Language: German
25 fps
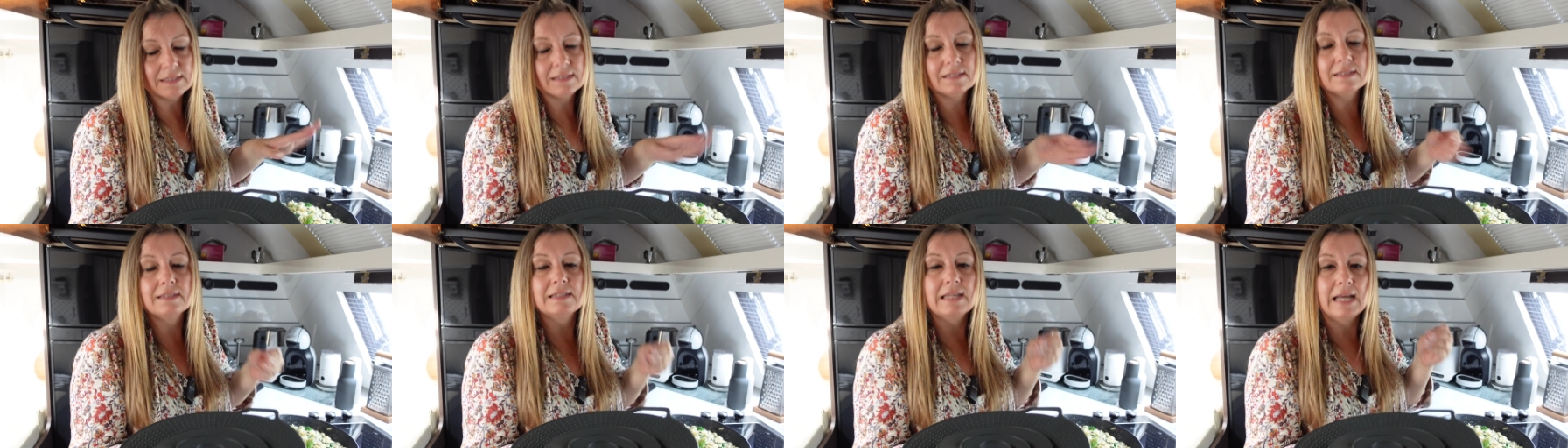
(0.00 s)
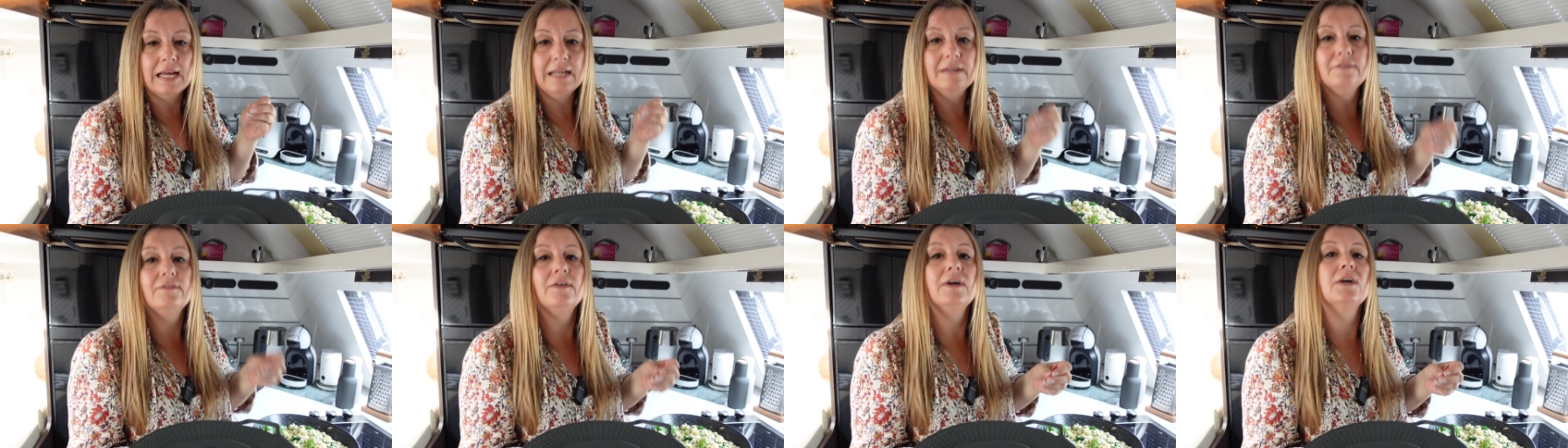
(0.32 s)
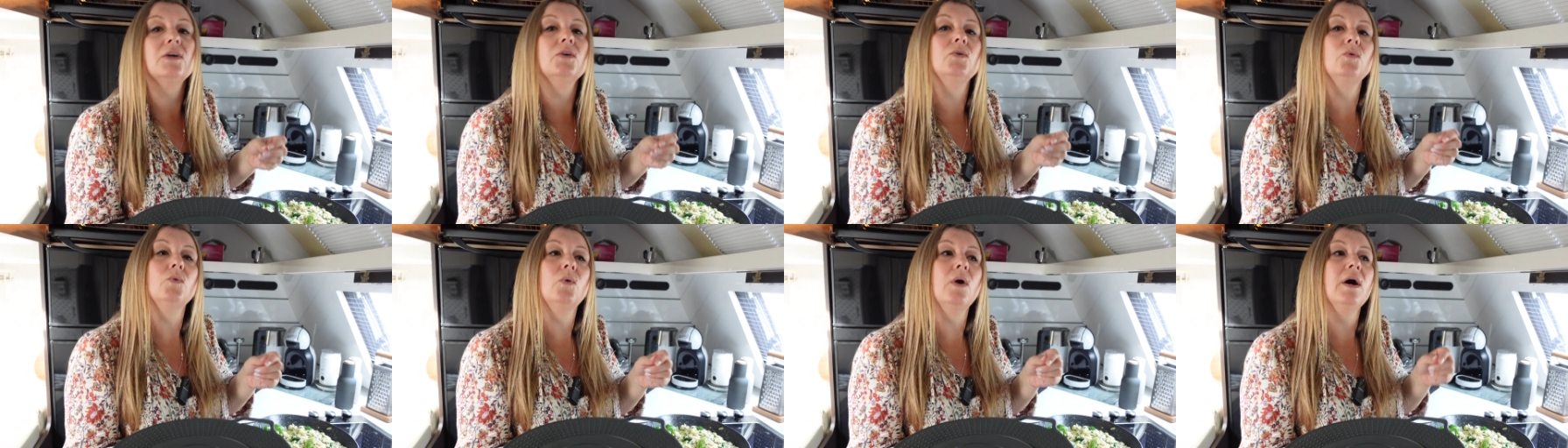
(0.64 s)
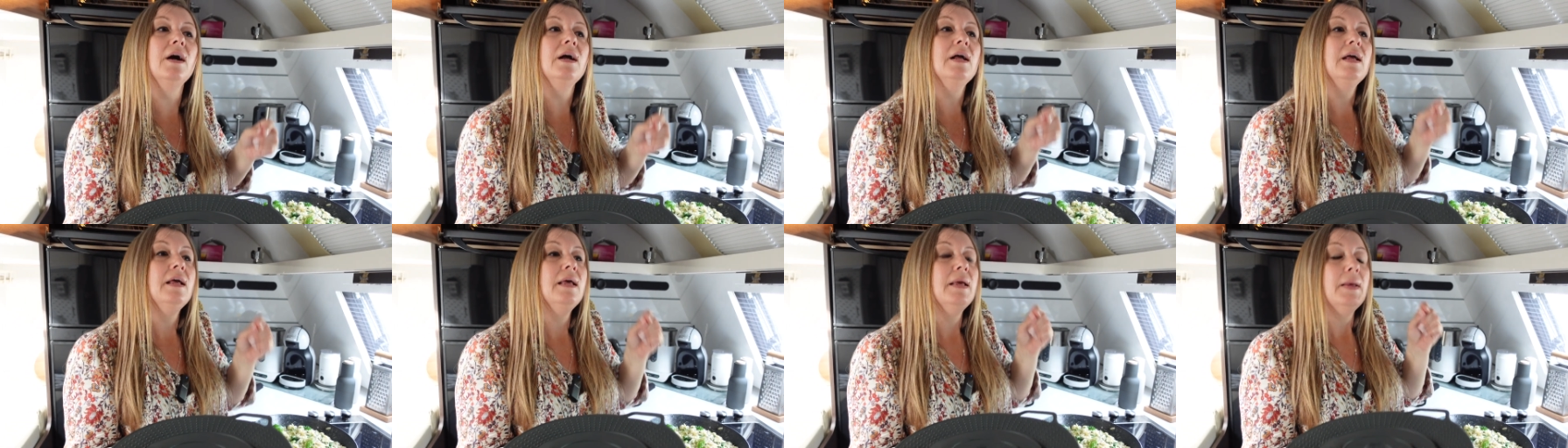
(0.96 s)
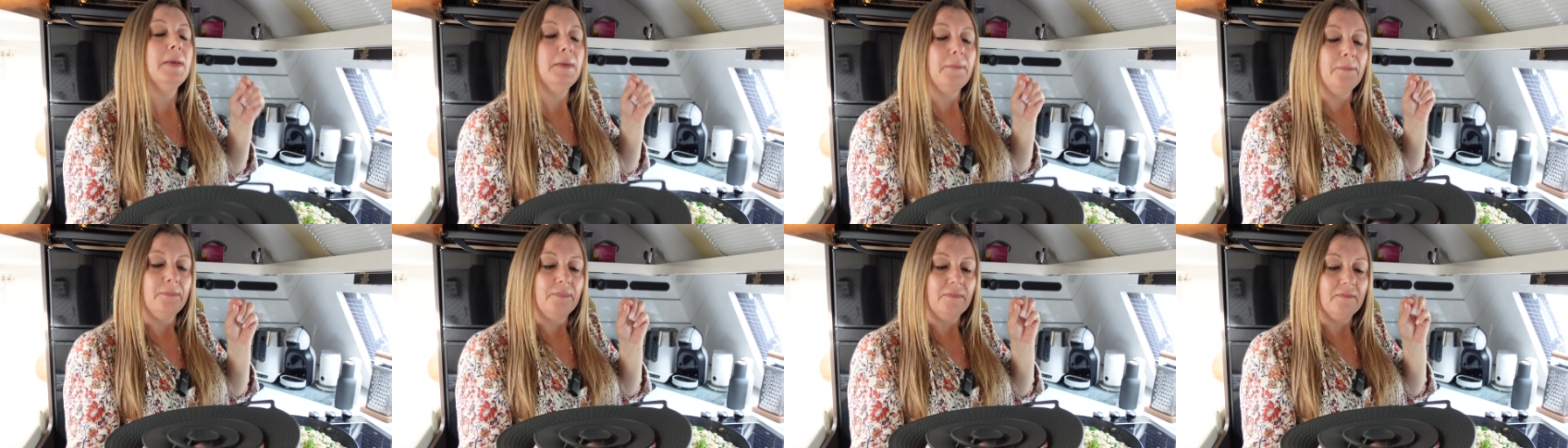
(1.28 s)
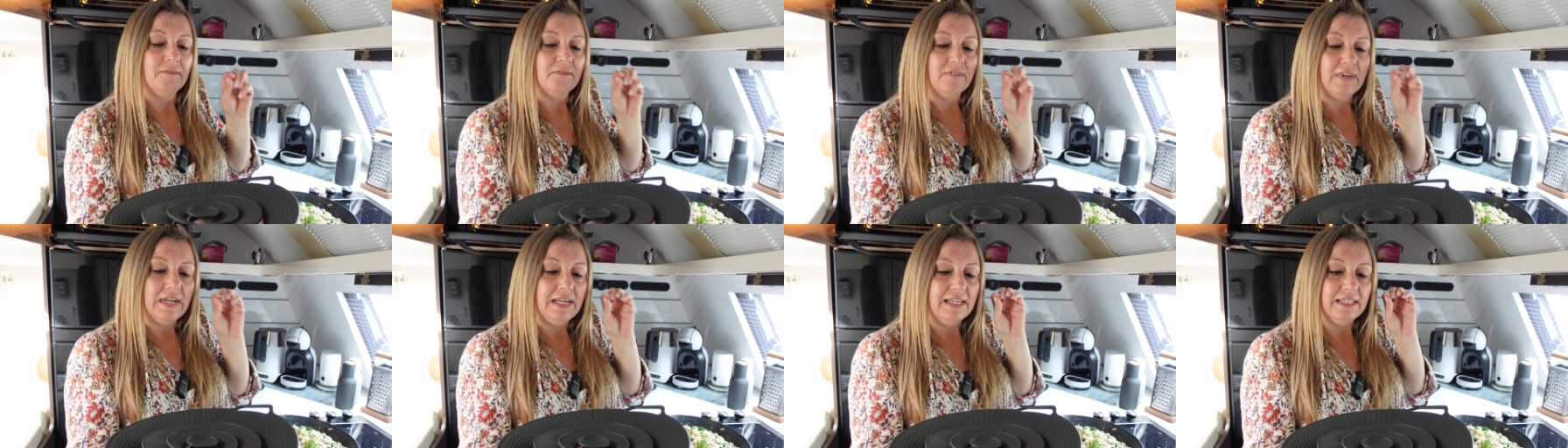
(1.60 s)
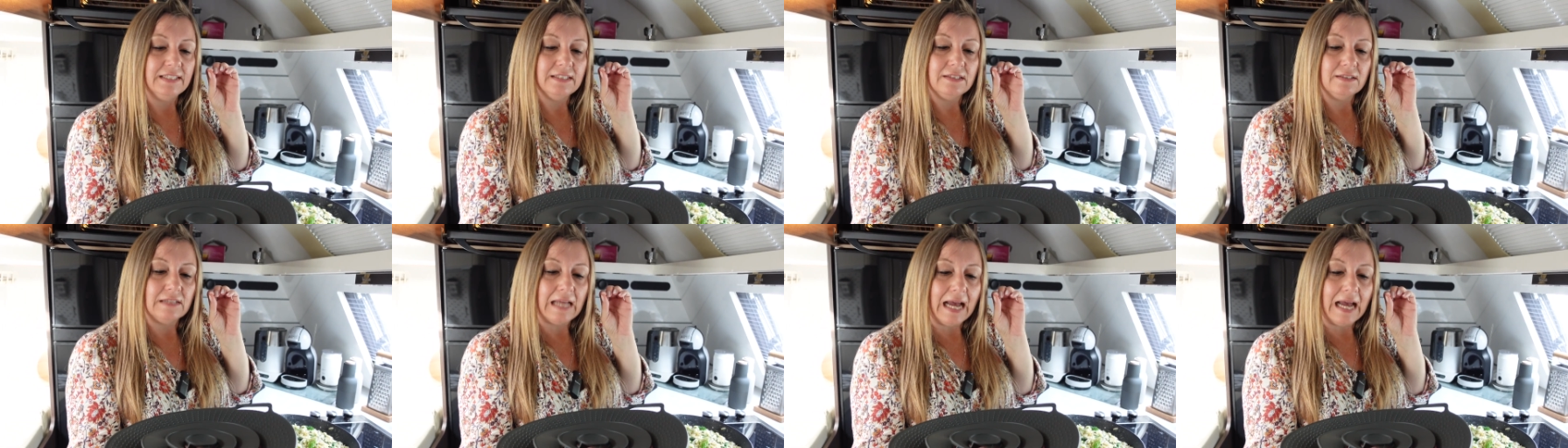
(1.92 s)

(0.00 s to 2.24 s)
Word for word: es ist einfach nur, weil ich